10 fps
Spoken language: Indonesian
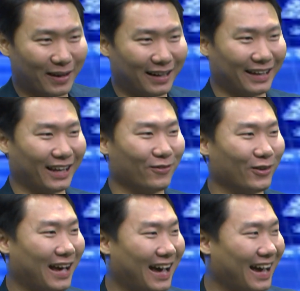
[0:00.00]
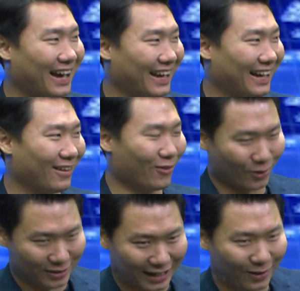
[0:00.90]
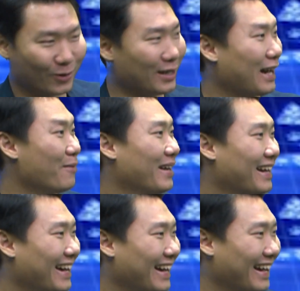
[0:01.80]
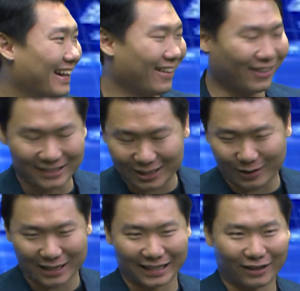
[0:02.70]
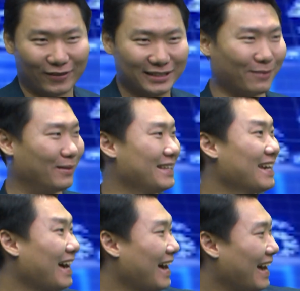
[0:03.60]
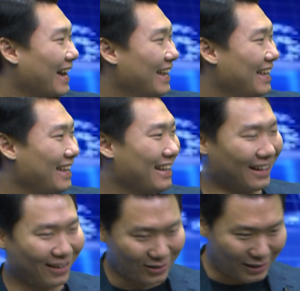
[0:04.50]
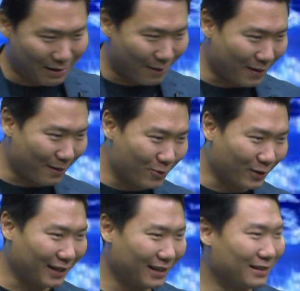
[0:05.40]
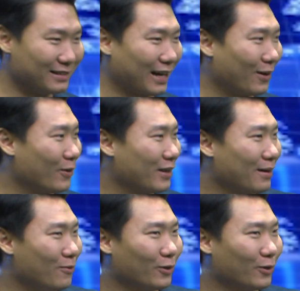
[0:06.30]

merek handphone A ya kan, yeah. oh jagonya kamera. Yeah. Kalau saya suka selfie, saya belinya A. Kalau si bapak mungkin jagonya